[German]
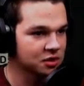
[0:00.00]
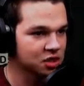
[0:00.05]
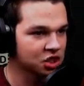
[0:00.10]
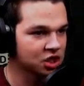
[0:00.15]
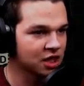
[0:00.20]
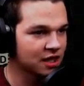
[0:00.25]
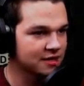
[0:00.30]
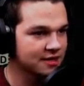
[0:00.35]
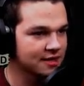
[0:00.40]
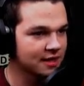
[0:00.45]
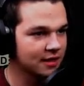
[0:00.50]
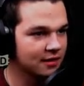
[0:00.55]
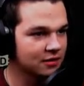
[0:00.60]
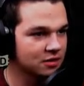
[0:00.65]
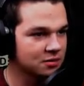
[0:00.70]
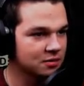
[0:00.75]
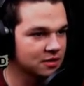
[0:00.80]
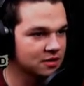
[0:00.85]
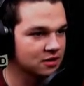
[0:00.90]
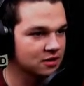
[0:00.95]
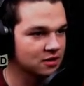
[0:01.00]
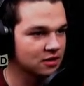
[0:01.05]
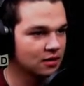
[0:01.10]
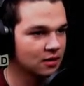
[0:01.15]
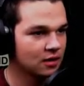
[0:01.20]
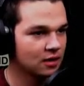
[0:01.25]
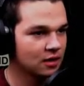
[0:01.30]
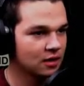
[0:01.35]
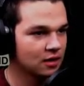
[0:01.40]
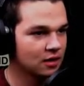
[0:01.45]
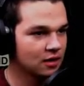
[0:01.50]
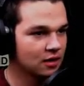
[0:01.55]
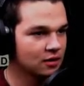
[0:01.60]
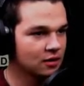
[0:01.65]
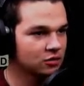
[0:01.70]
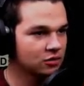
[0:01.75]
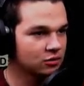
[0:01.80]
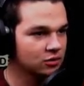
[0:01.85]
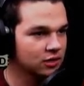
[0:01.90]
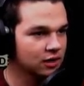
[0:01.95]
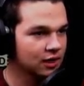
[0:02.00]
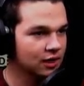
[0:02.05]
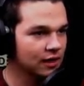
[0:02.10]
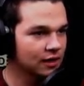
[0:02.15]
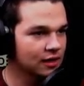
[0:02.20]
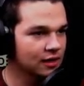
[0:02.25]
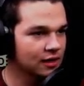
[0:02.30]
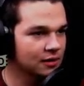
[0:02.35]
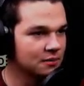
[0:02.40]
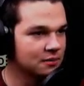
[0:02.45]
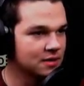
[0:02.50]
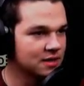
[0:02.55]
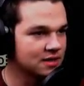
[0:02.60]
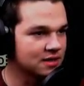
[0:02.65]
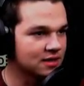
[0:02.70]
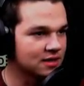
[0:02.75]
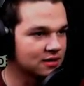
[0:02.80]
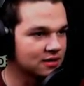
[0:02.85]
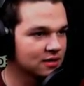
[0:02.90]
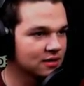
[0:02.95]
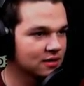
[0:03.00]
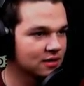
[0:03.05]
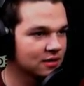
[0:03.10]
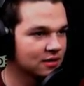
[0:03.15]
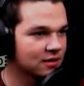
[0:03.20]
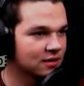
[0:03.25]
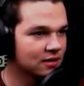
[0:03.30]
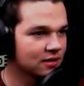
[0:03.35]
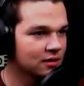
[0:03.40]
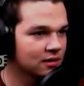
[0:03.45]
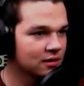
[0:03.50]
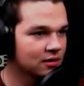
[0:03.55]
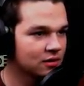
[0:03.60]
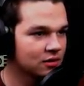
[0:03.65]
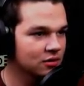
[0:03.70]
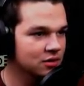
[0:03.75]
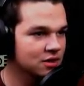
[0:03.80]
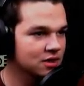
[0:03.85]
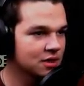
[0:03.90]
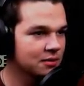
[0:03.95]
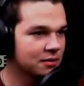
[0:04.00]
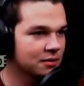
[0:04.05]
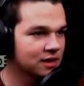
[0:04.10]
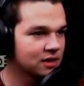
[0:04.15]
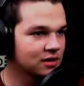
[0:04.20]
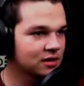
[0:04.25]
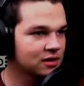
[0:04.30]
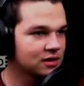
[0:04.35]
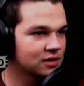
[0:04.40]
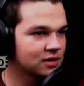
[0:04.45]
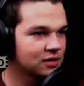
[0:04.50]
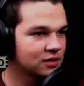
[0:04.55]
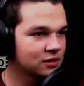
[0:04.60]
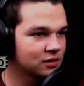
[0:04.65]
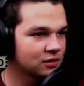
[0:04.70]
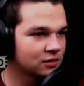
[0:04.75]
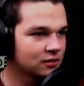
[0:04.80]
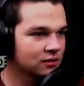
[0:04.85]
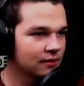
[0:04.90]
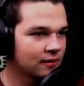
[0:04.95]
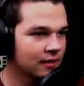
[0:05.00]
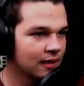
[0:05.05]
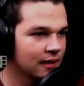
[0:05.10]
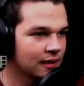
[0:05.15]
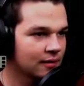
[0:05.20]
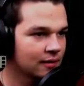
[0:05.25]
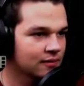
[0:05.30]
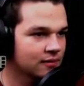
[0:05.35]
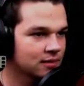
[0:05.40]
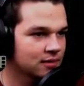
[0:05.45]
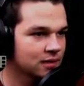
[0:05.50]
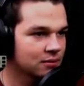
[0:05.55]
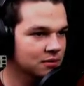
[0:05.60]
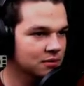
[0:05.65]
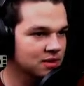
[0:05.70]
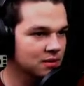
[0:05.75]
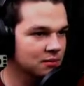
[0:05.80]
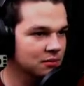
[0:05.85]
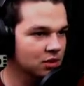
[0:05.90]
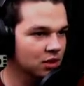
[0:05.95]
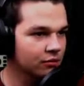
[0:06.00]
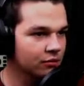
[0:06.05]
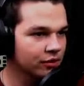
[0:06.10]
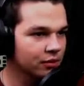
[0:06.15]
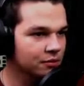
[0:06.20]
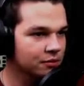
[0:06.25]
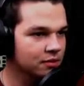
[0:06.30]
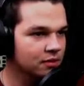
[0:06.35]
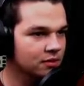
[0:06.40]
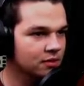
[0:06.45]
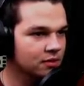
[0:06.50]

Mir scheißegal, was passiert. Du dreckige Mizzet. Du hast nicht mal ein... Was gibt in seinem Kopf ab?